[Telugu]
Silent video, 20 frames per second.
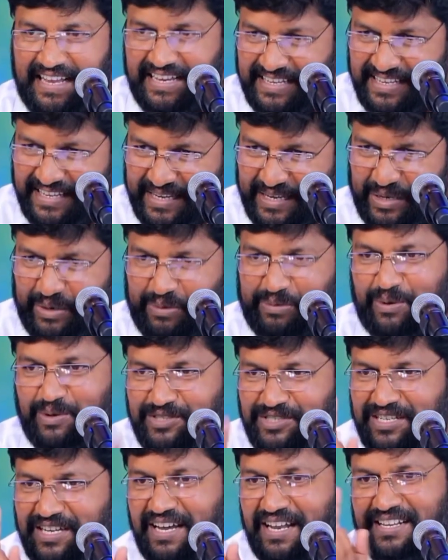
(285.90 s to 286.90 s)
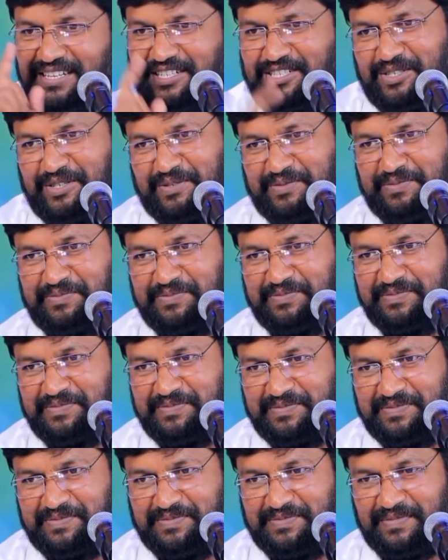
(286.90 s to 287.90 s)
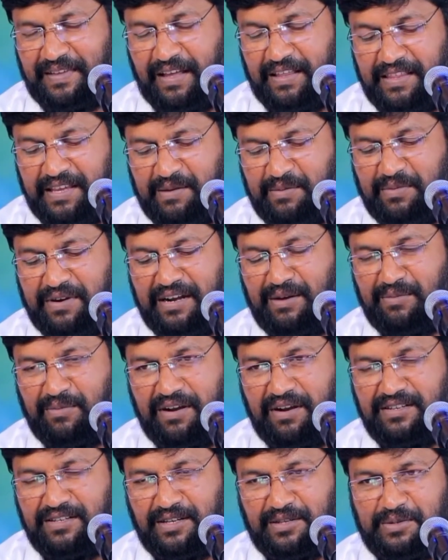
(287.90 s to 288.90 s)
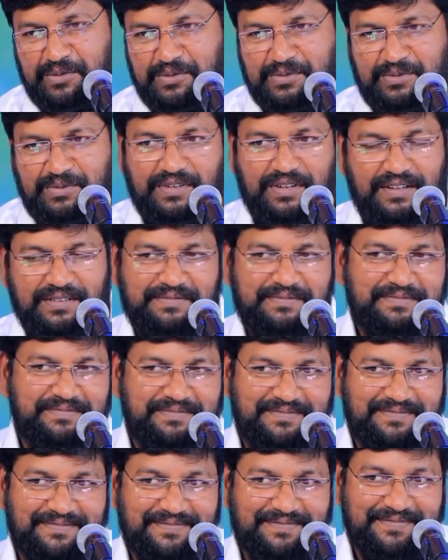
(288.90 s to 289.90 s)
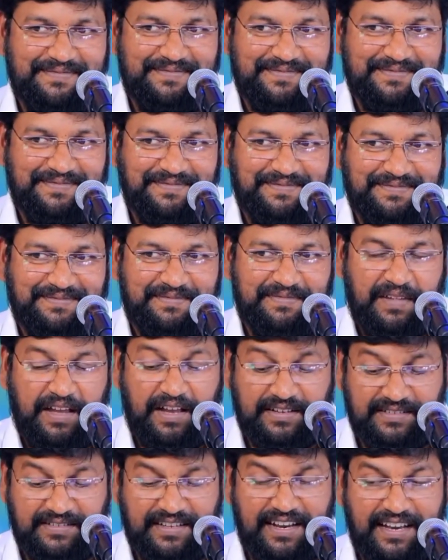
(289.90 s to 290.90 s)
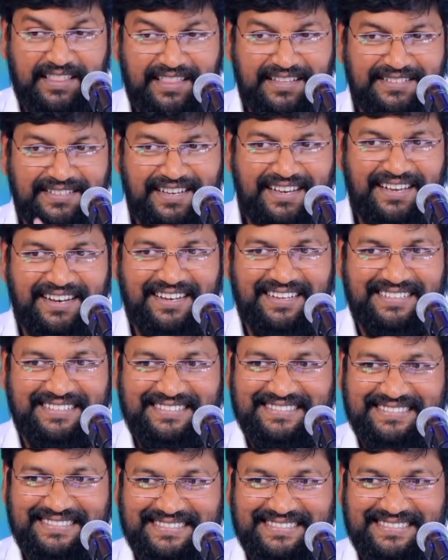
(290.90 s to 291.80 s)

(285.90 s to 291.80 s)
నాకు ఈ అనుభవం చాలా ఇష్టం అందుకే మళ్ళీ మళ్ళీ చదువుకుంటా ఆ సాధన చేయాలి